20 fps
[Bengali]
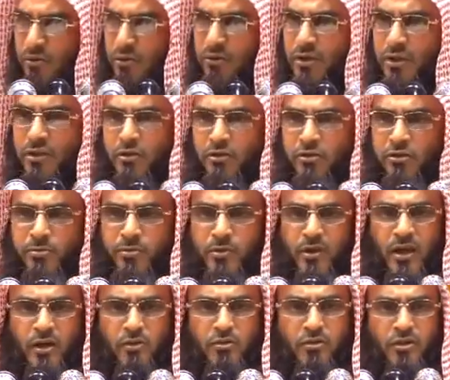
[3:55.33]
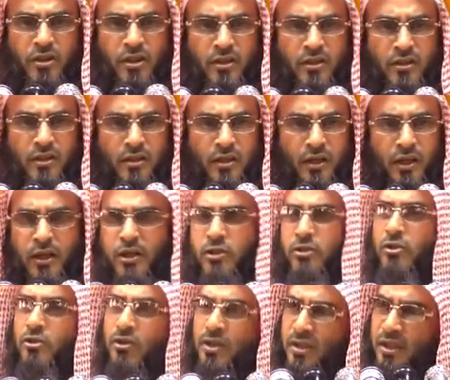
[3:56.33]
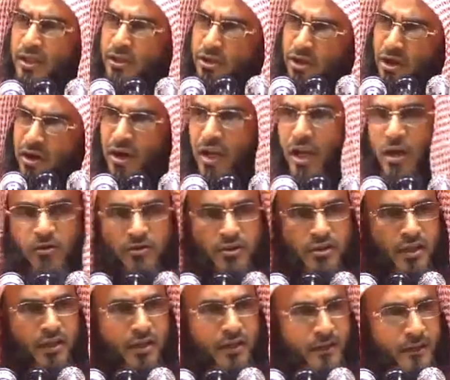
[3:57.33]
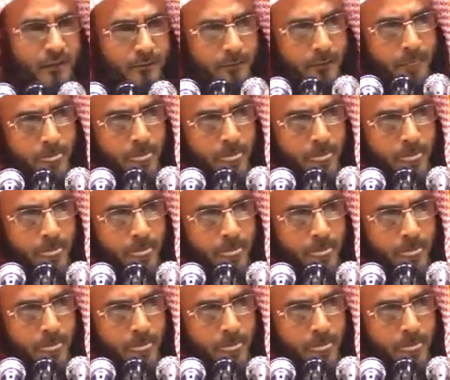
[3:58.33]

তহিদ কত প্রকার ও কী কী তহিদের সংজ্ঞাও জানে না